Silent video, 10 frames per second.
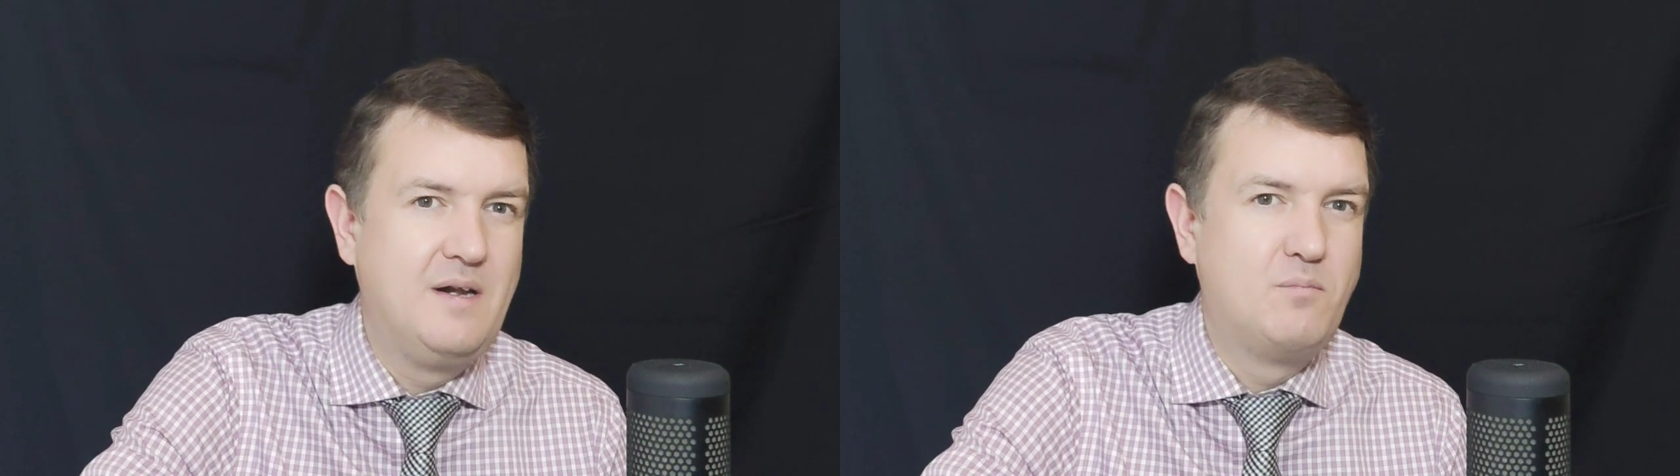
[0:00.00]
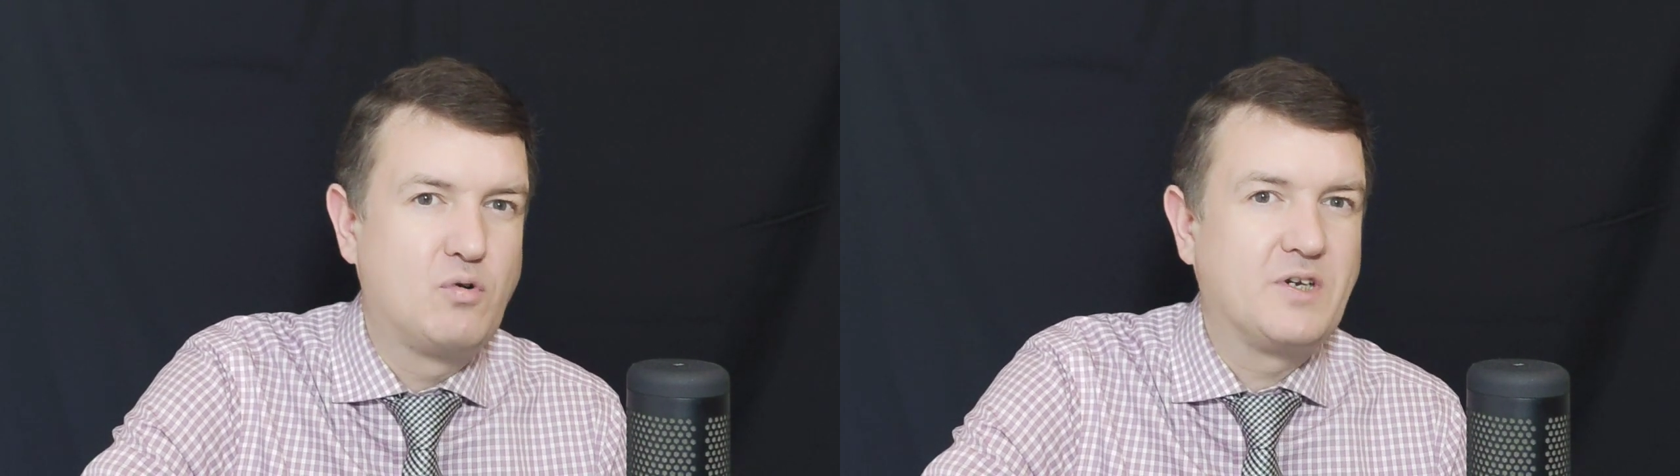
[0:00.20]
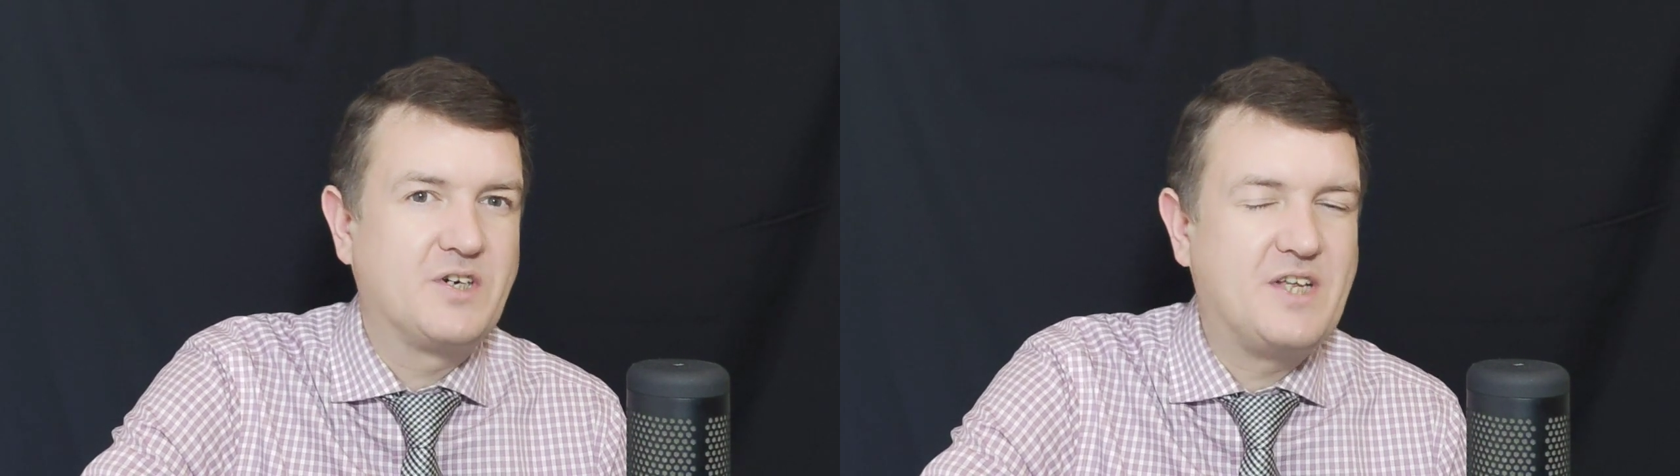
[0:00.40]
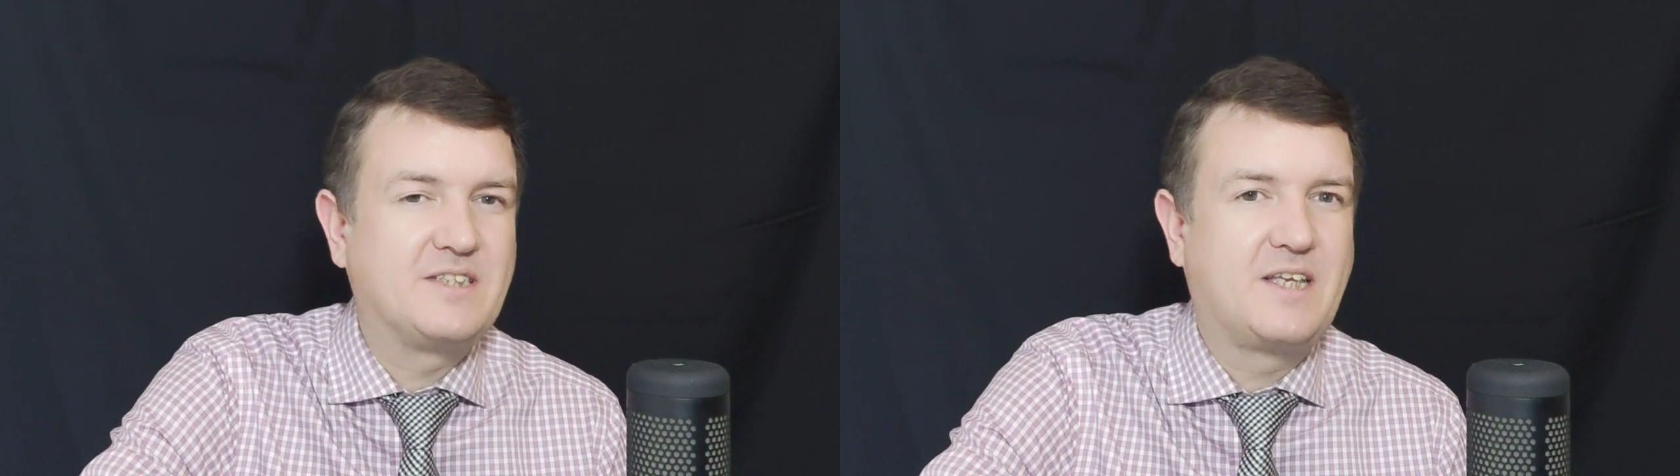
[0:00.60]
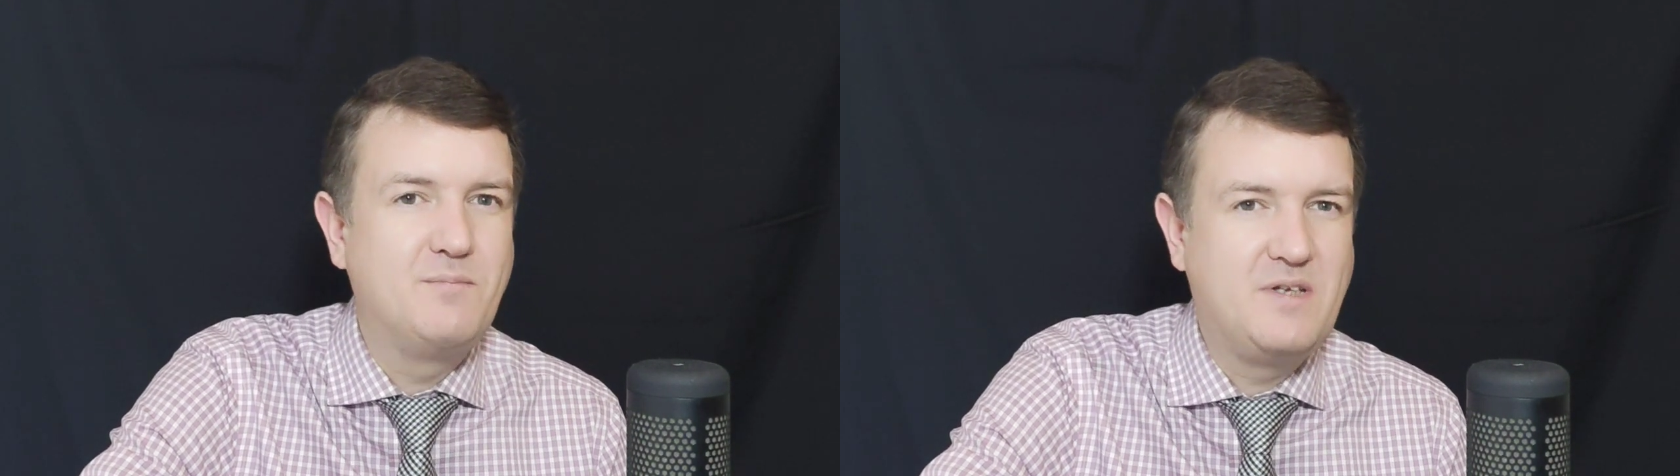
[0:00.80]
по
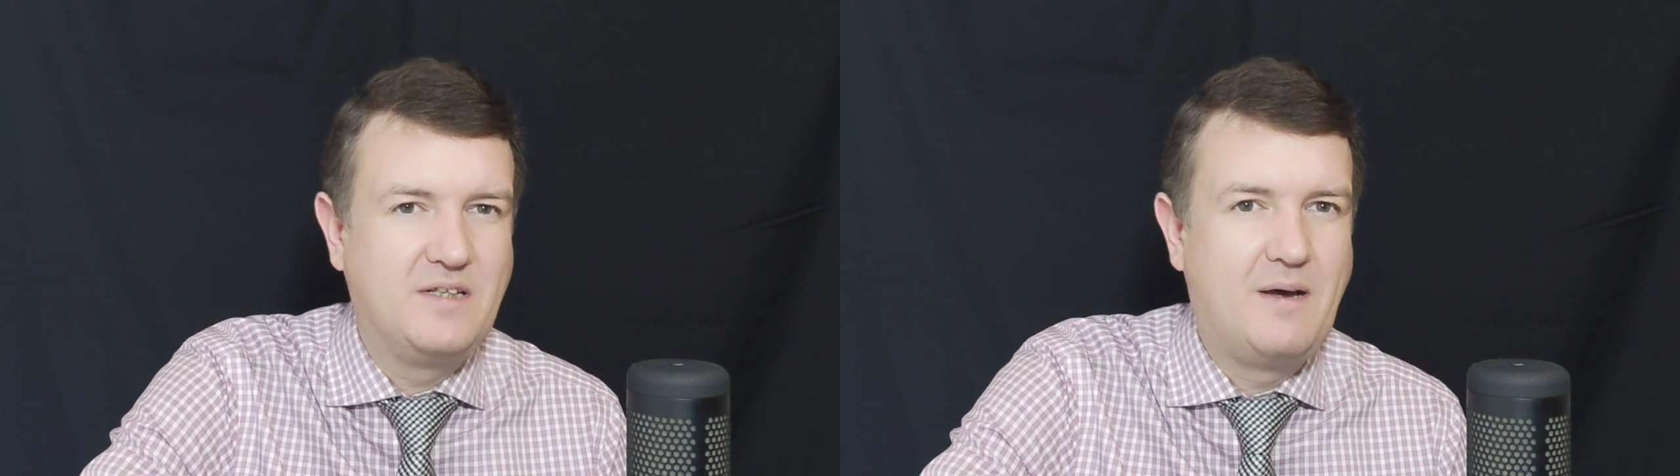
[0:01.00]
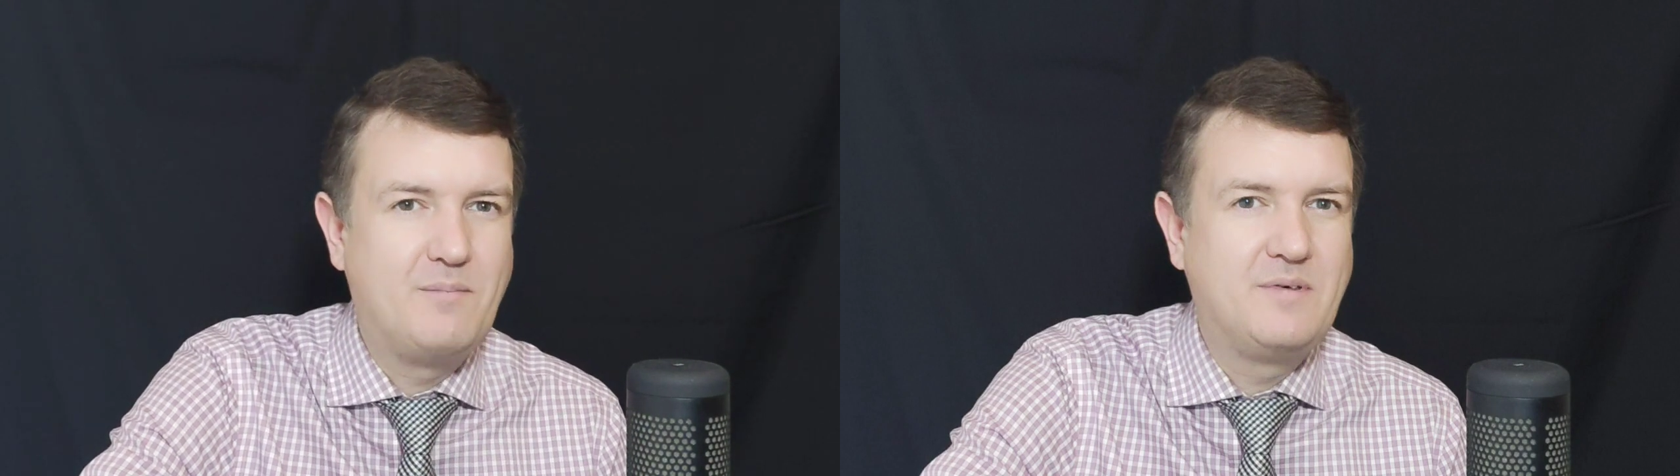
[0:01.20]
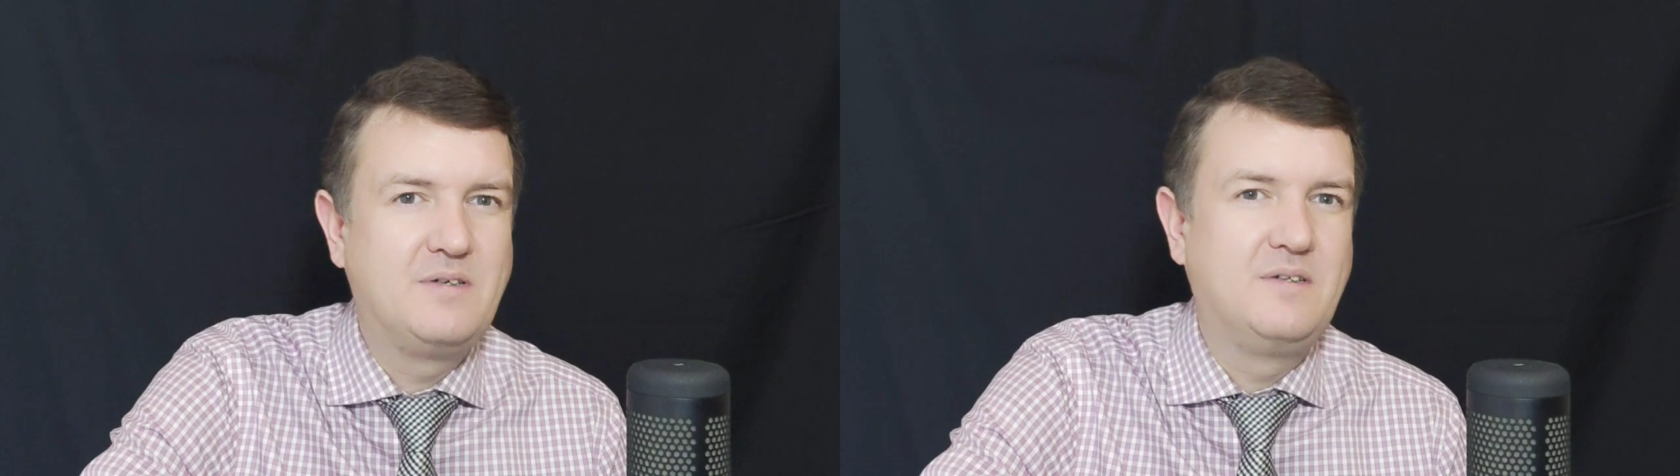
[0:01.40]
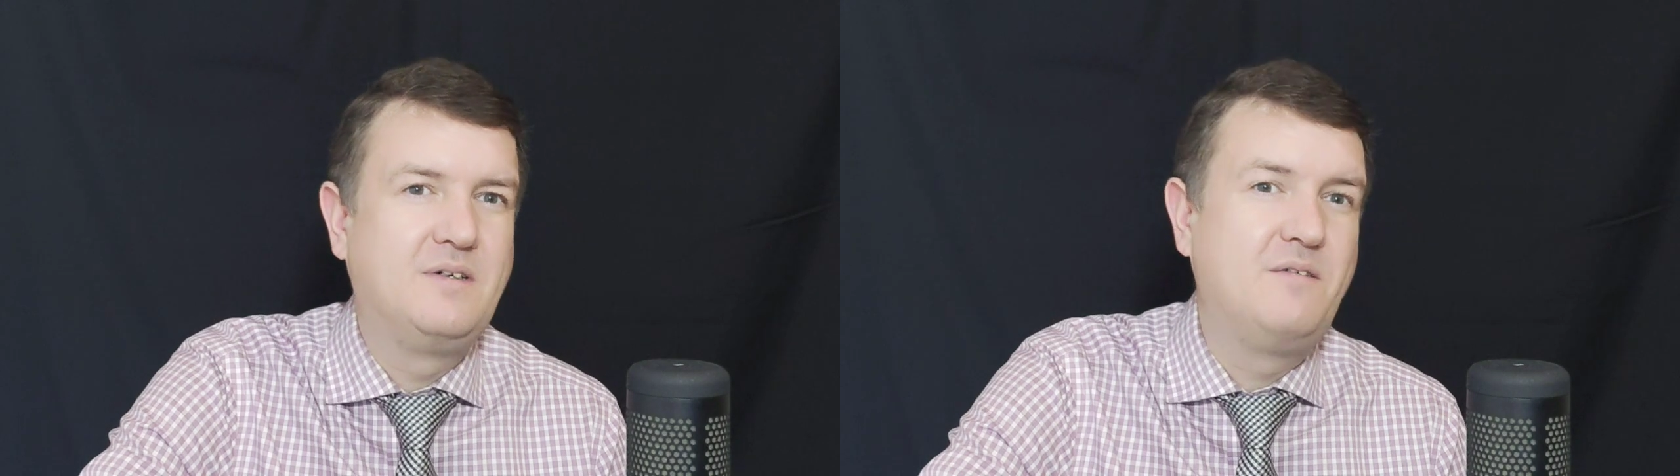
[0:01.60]
гражданским делам э,